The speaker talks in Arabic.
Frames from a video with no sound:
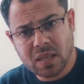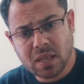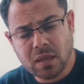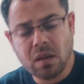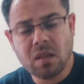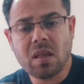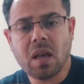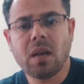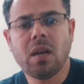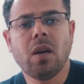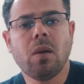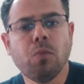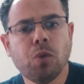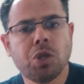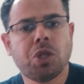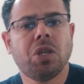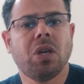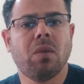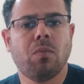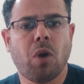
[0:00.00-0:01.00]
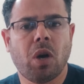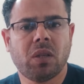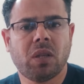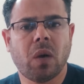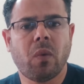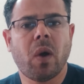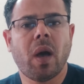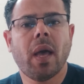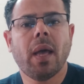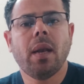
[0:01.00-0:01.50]
لصالح منشئ
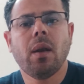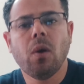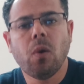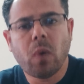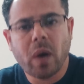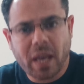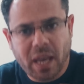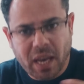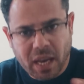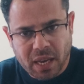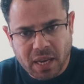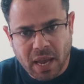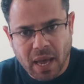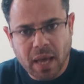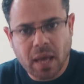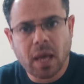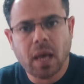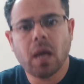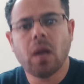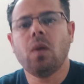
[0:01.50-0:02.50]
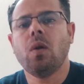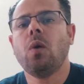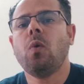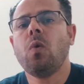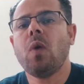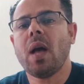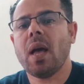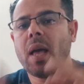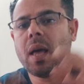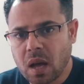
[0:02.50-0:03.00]
المحتوى اللي هو احنا اللي
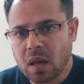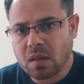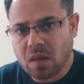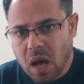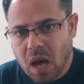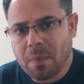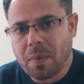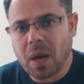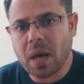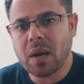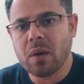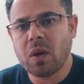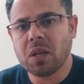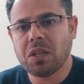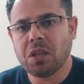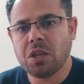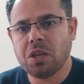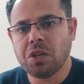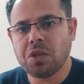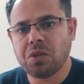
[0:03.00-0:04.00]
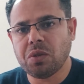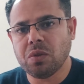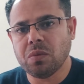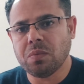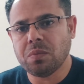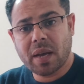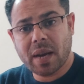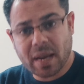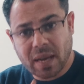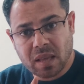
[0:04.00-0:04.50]
هو اصحاب قنوات اليوتيوب
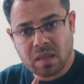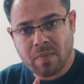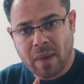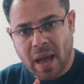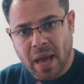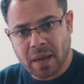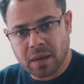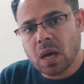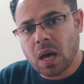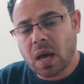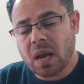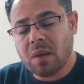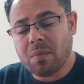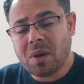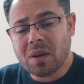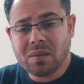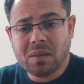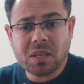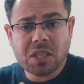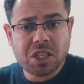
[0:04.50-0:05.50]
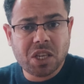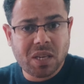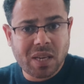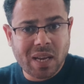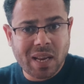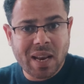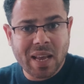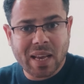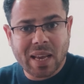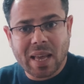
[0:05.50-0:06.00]
ركز معايا انا ما رضيتش ان
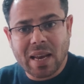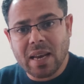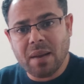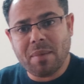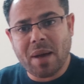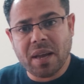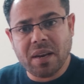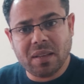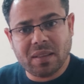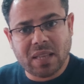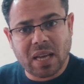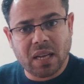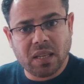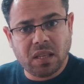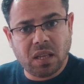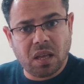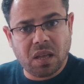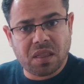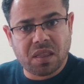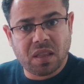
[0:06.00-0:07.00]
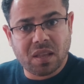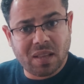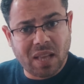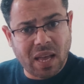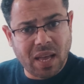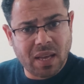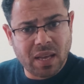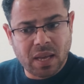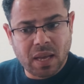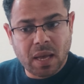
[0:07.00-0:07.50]
انا اتكلم عن التحديث
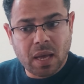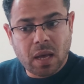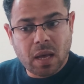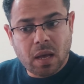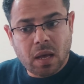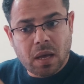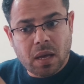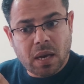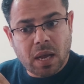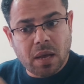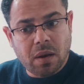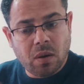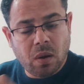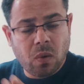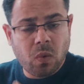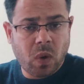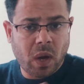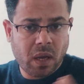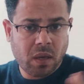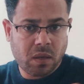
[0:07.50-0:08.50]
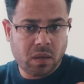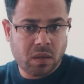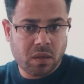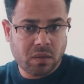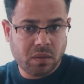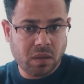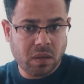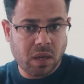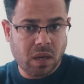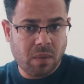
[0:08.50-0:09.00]
ده لان هو
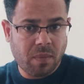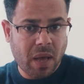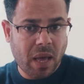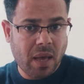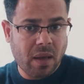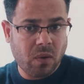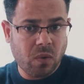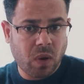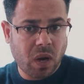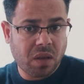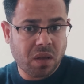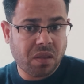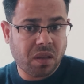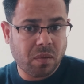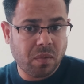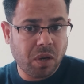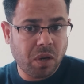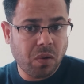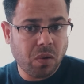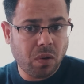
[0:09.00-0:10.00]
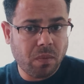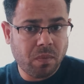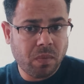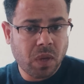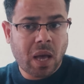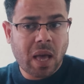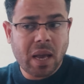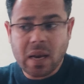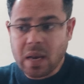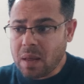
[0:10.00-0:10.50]
طلع بقاله اكثر من يوم
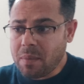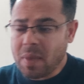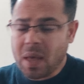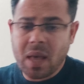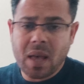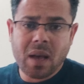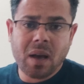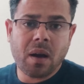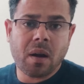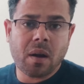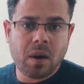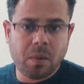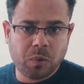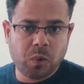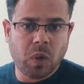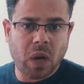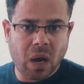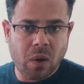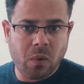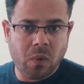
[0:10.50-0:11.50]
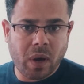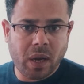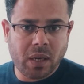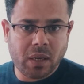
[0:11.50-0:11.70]
الا ما جربته الاول